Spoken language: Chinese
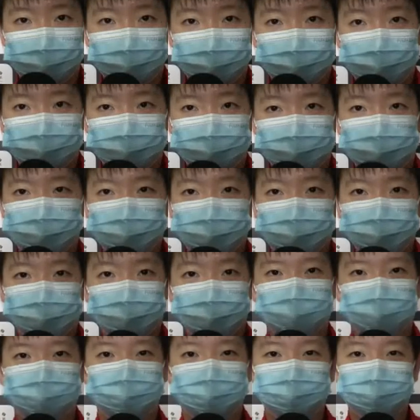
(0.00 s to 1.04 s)
啊，我觉得双
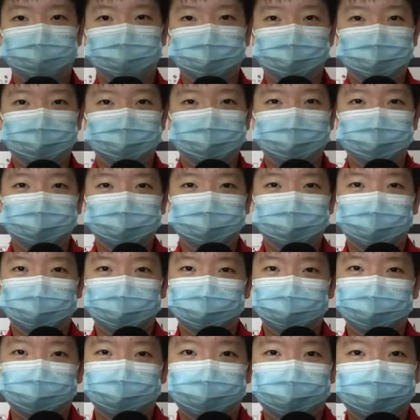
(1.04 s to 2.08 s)
打其实，
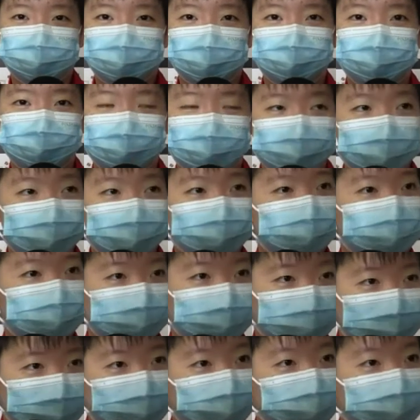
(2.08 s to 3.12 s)
在世锦赛有跟曼玉
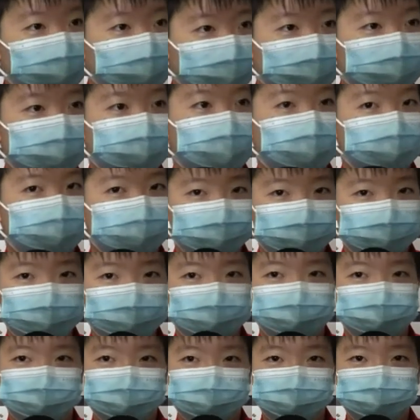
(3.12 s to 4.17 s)
也半决赛打过，
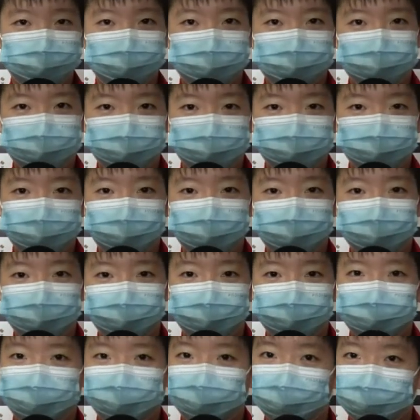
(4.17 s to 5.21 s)
其实确实对
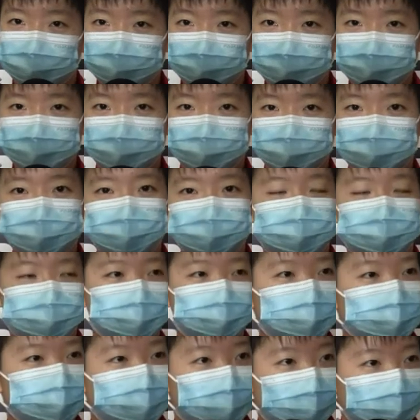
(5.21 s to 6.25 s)
于对手
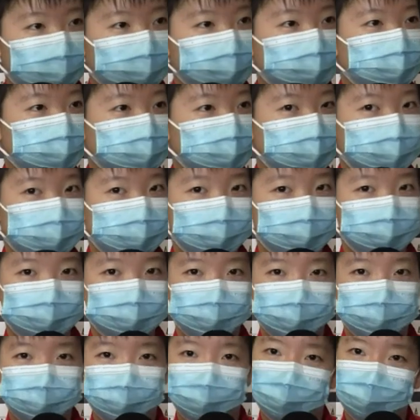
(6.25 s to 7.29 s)
我们还是非常
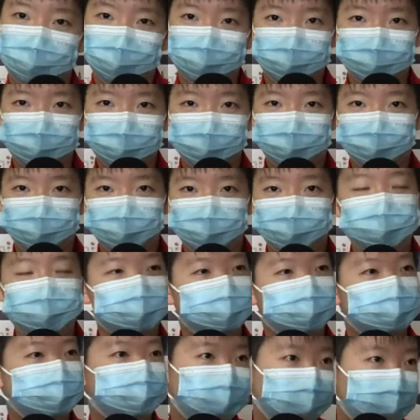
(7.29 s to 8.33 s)
尊
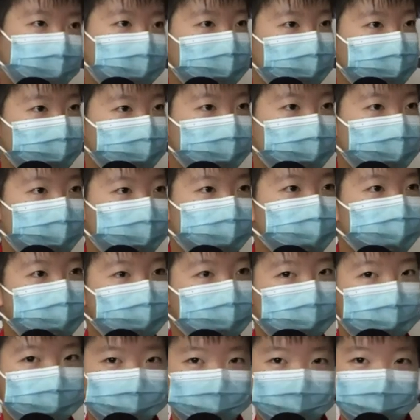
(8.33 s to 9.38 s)
敬吧。其实包括
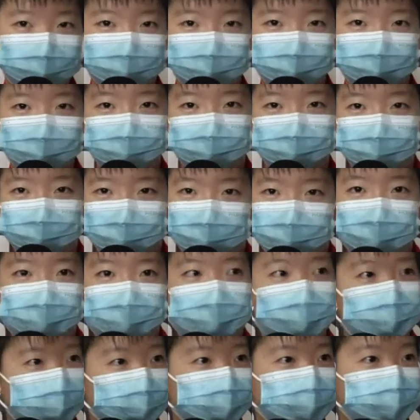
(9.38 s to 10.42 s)
其实倪夏
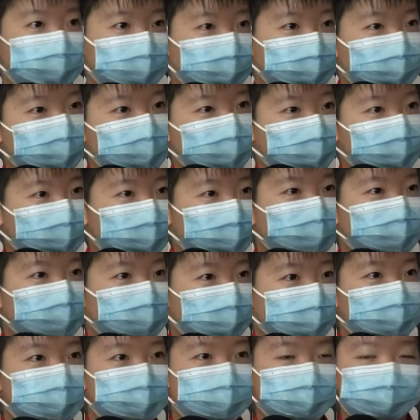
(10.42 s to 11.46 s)
莲这样已经五十多
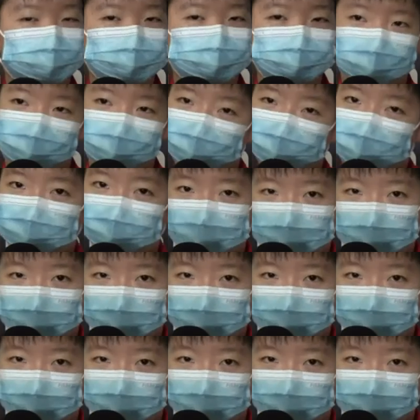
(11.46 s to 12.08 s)
岁了吧，但我觉得，